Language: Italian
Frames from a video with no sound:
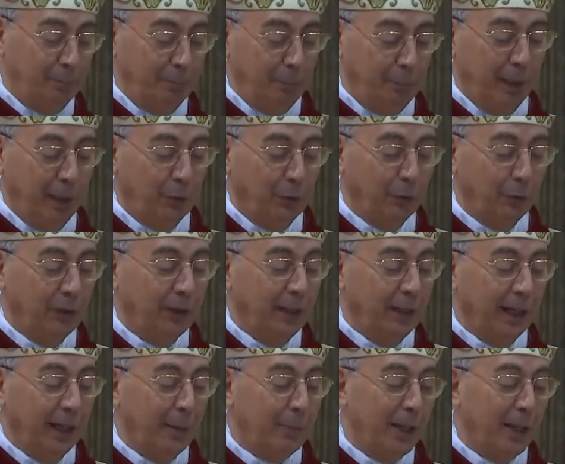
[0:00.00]
per non
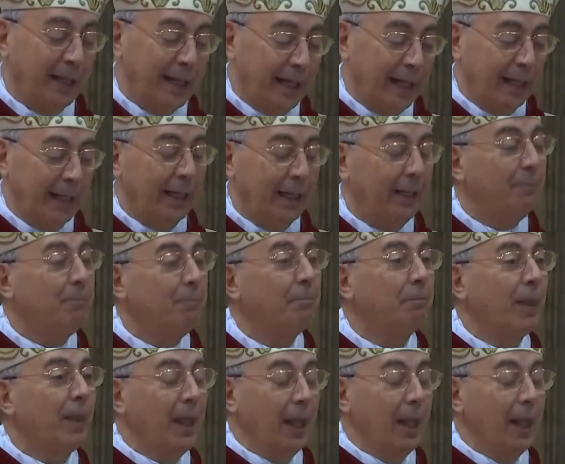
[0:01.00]
dire banale,